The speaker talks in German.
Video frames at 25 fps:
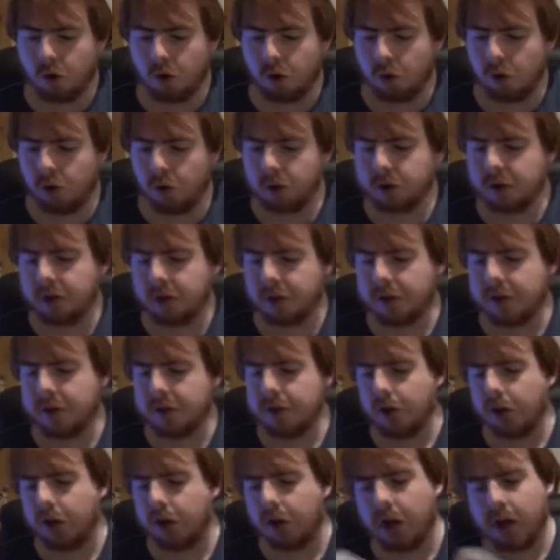Und dann
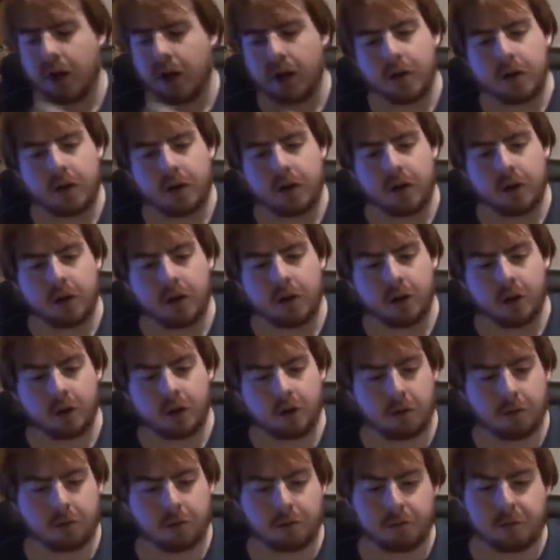noch einen
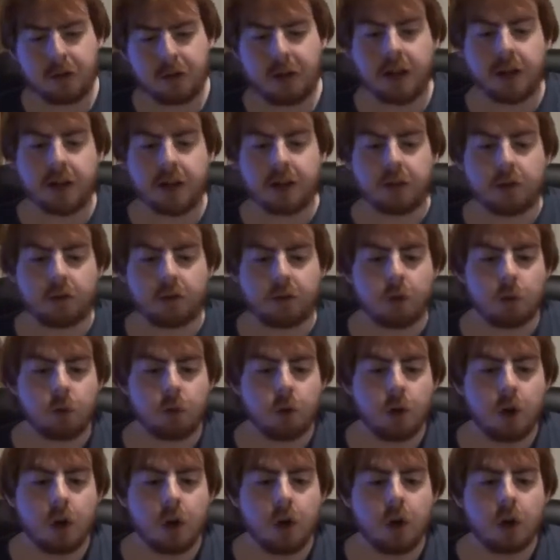Bericht zu
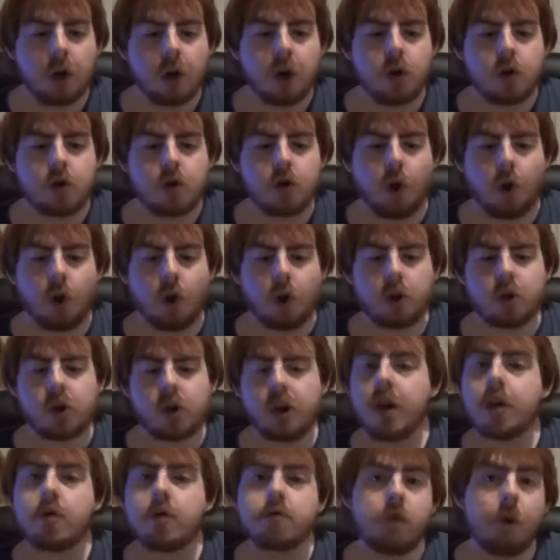George
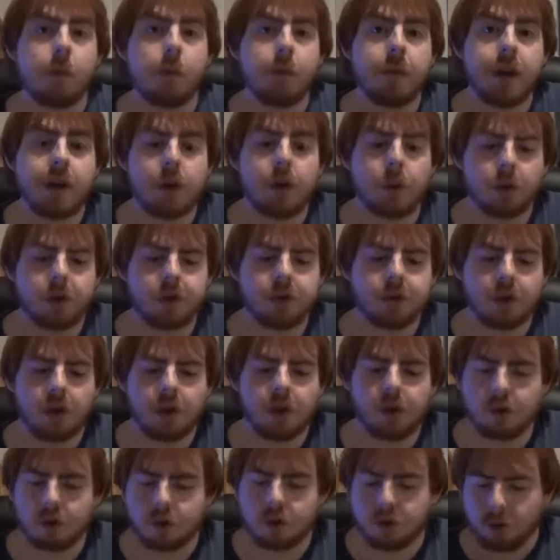A. Romeos
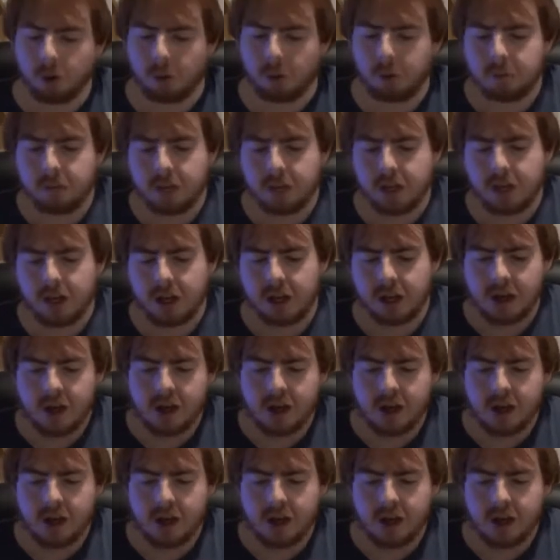Zombie.